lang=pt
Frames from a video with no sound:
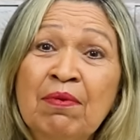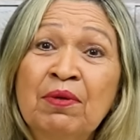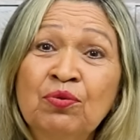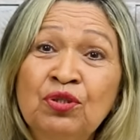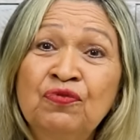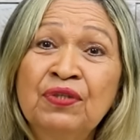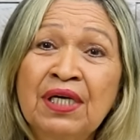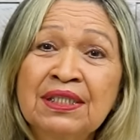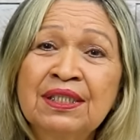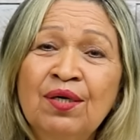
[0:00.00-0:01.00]
uma
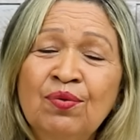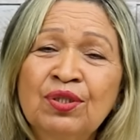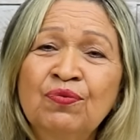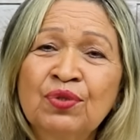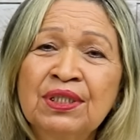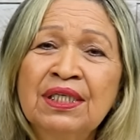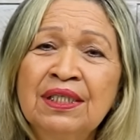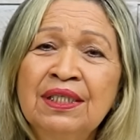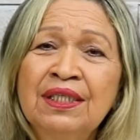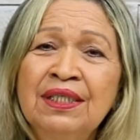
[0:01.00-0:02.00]
notificação que
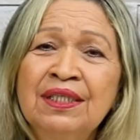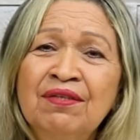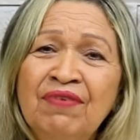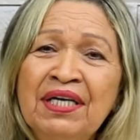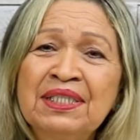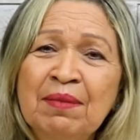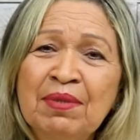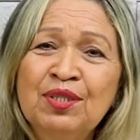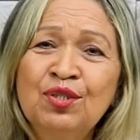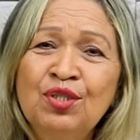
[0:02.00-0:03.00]
você vai receber
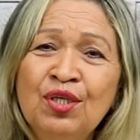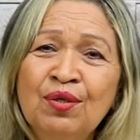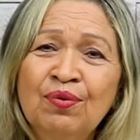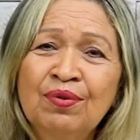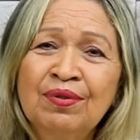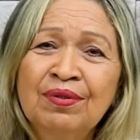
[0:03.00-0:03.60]
esse dinheiro.